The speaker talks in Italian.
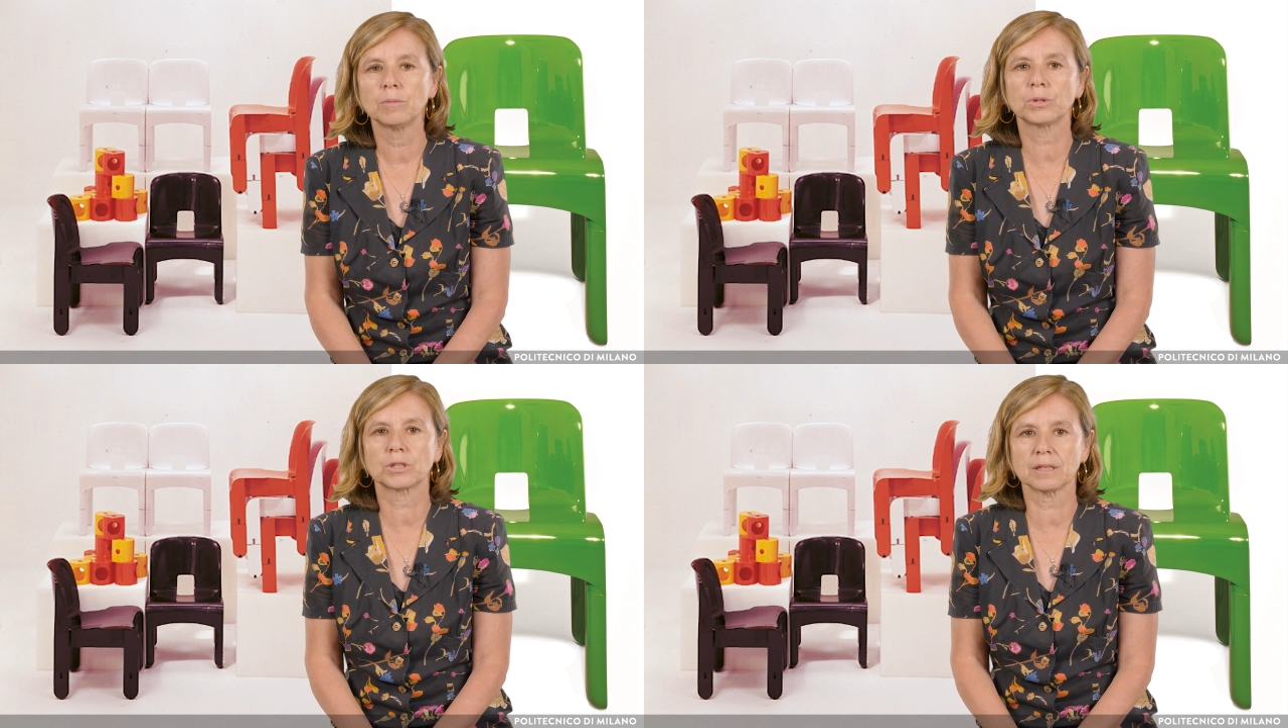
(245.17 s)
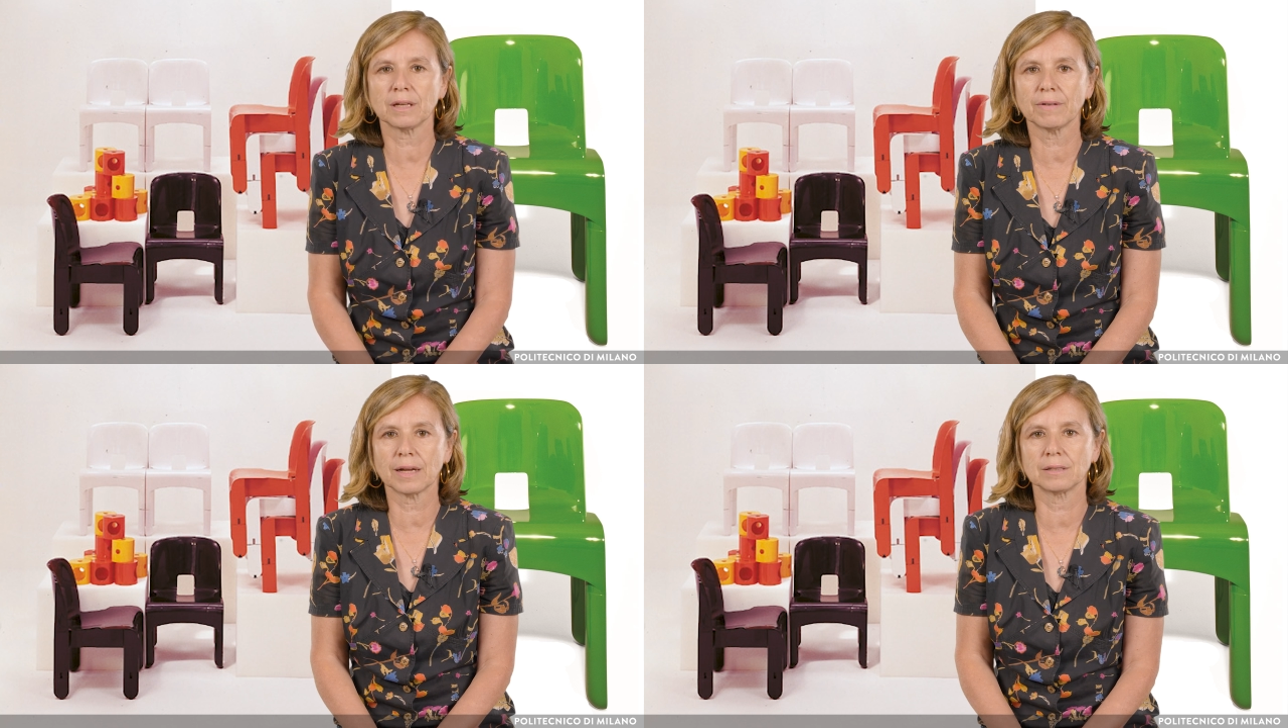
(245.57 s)

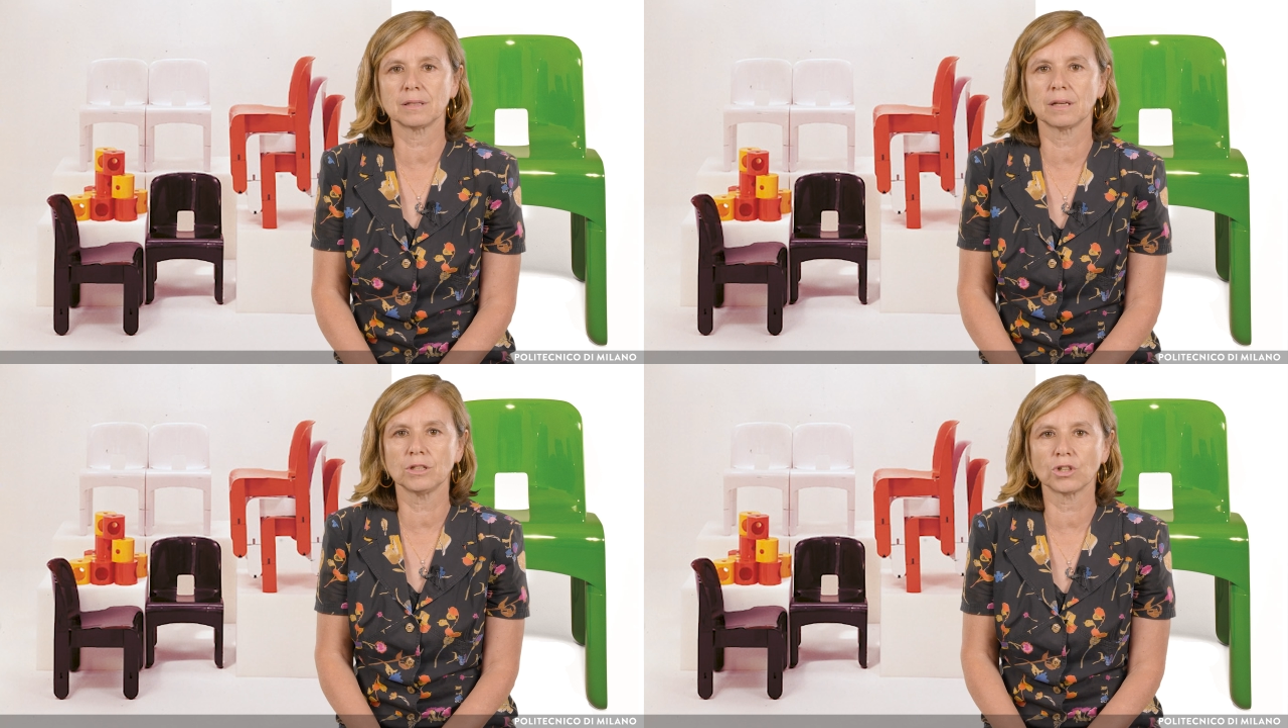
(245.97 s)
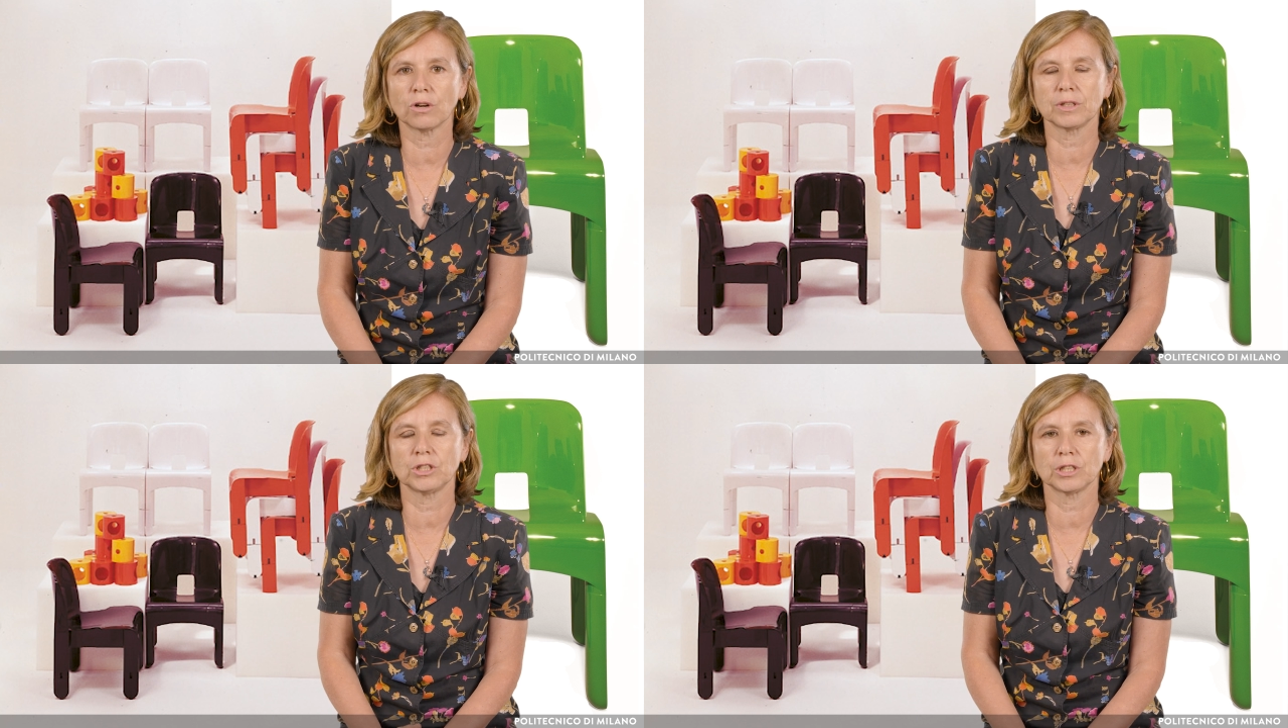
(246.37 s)
portate avanti dalle
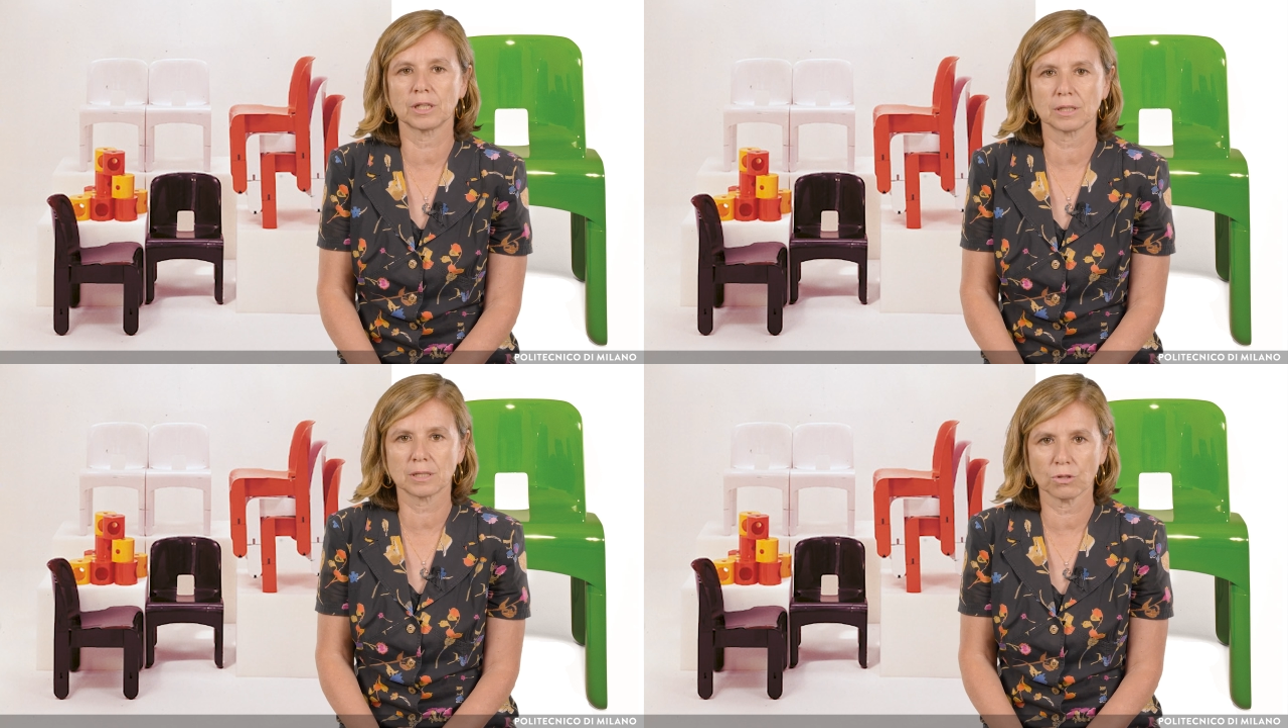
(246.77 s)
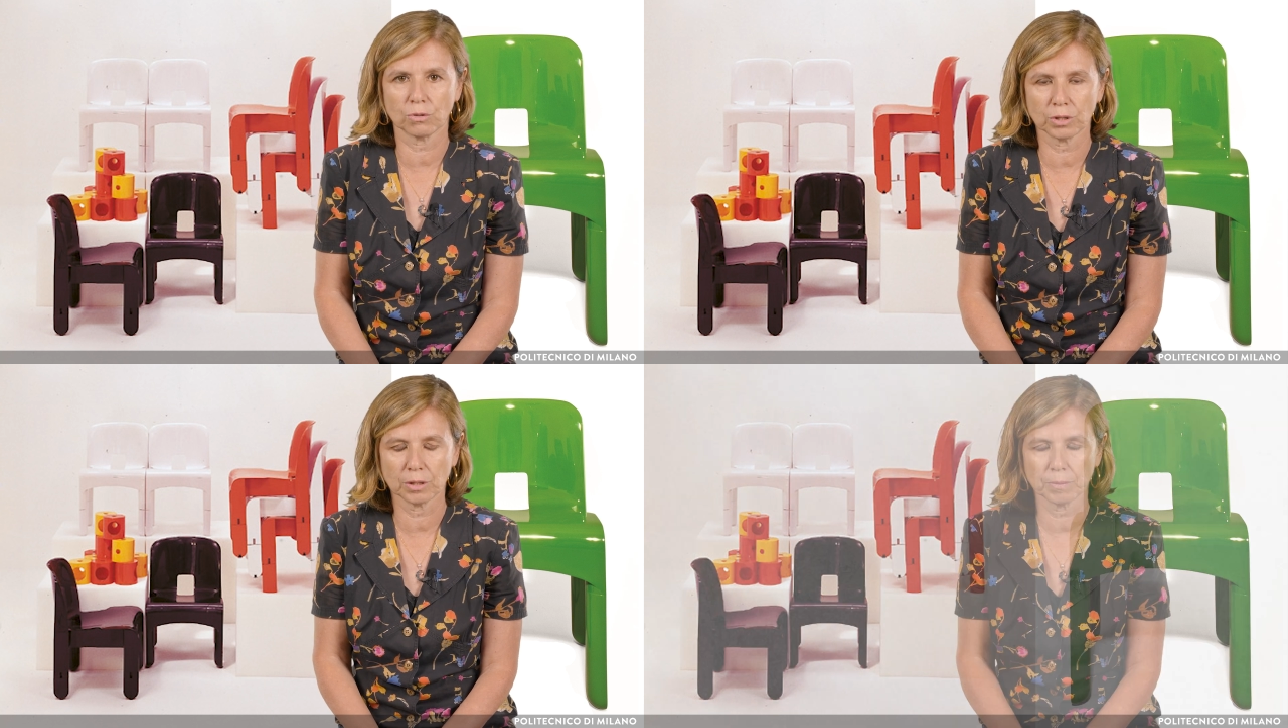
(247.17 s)
giovani generazioni.